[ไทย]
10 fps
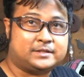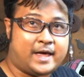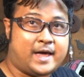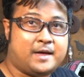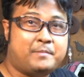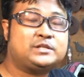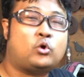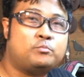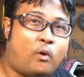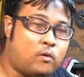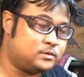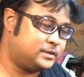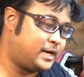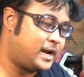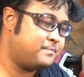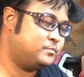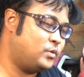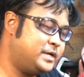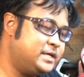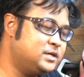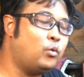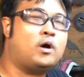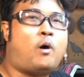แต่ไม่ตรงปกนะครับ วันนี้คือหัว